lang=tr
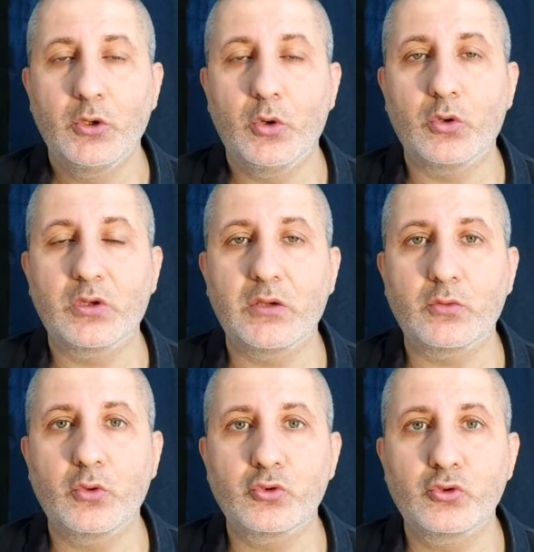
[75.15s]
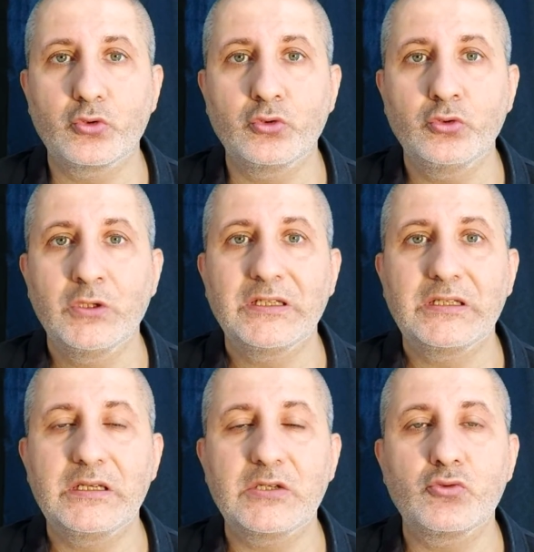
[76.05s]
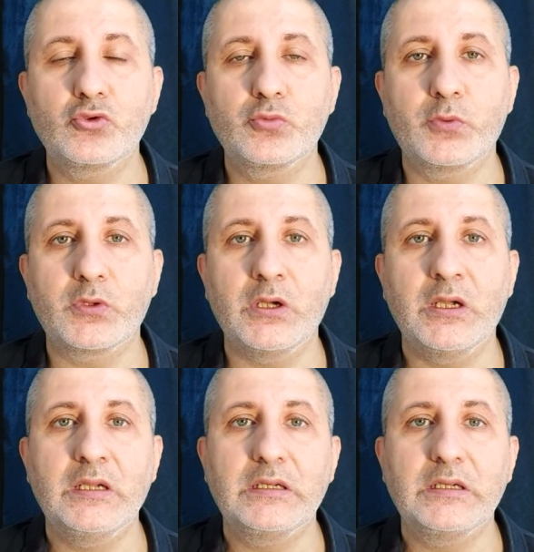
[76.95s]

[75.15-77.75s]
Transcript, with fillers: Okan Koçuk'un Giresunspor'a